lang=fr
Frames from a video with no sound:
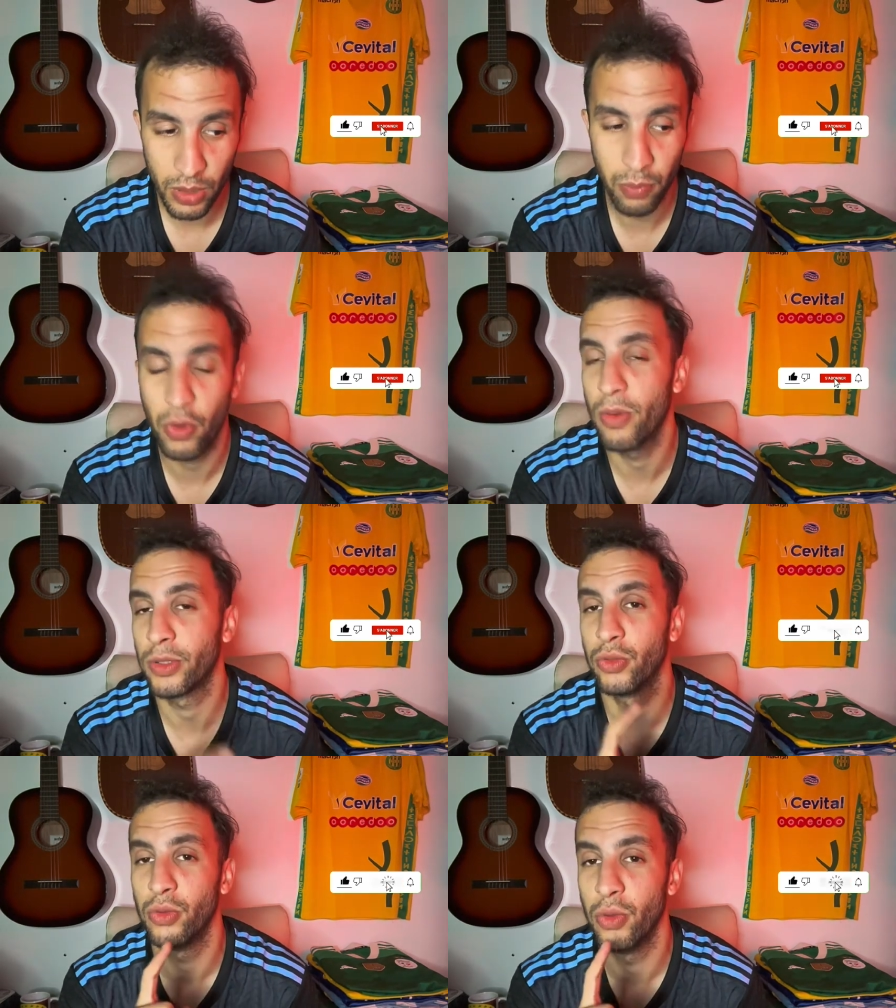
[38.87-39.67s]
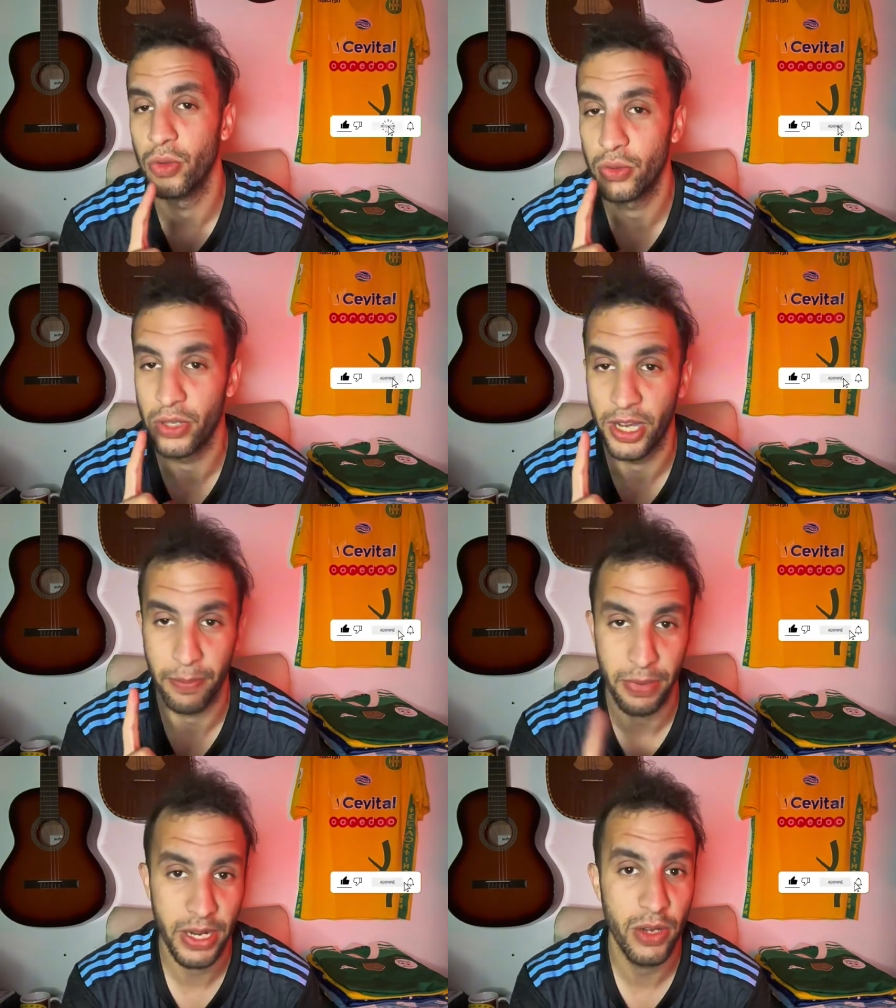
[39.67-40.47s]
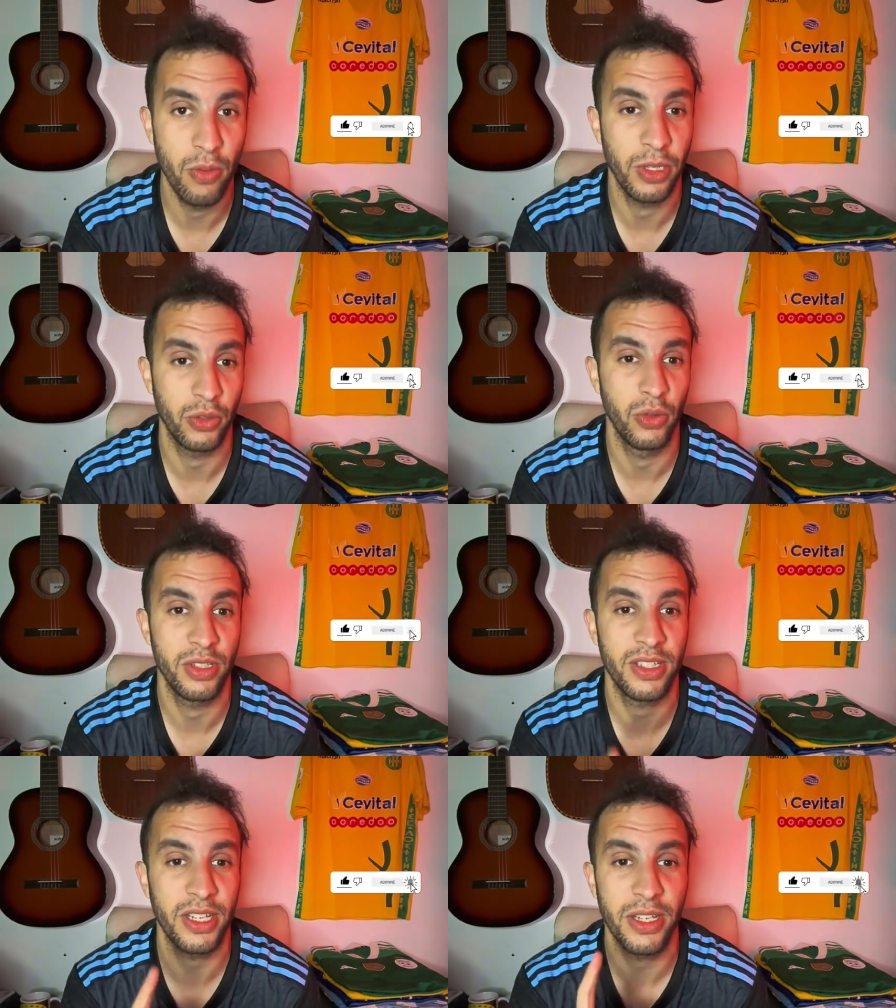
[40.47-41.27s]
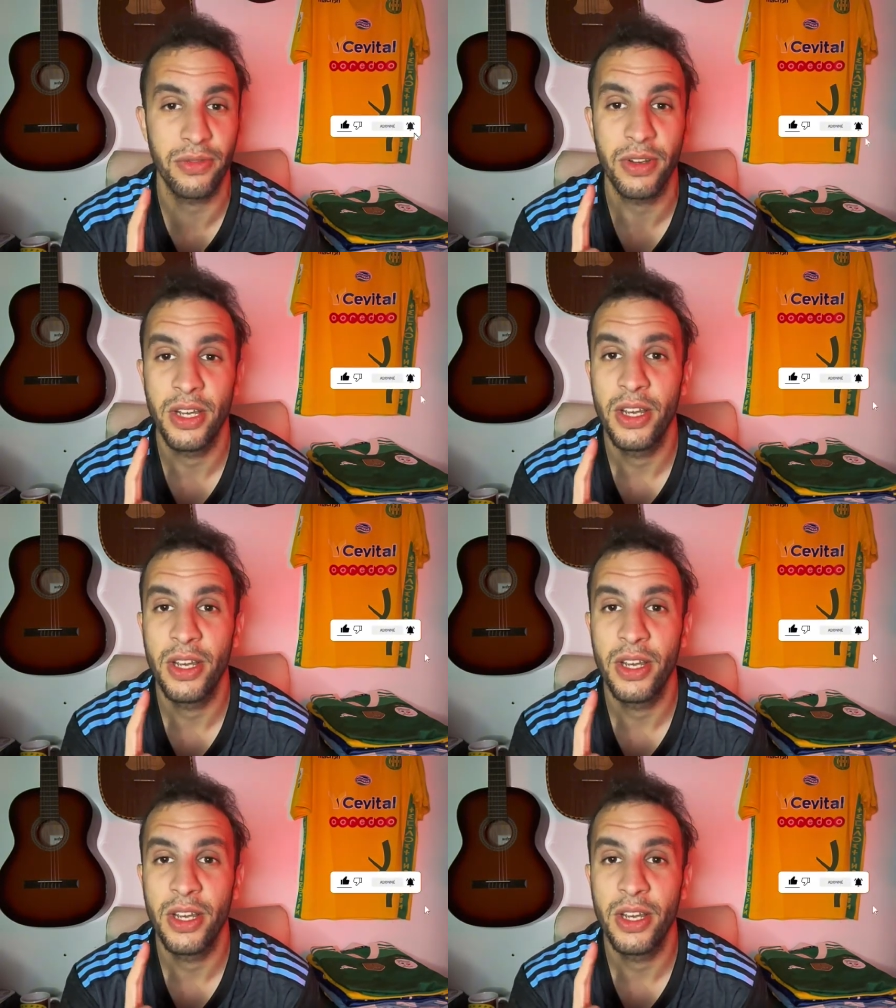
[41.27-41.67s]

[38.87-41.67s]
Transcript: pour le match du CRB, le match de Steve,